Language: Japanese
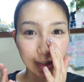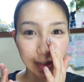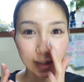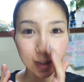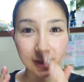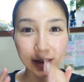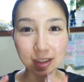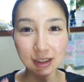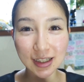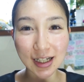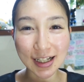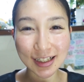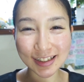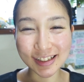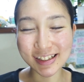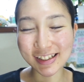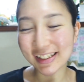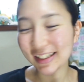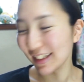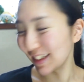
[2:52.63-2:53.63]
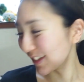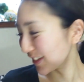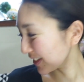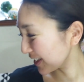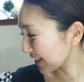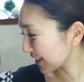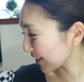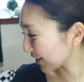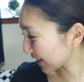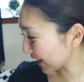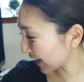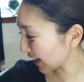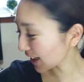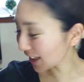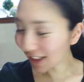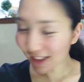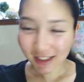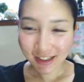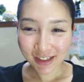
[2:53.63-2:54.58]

若干テカってきてるんですよね。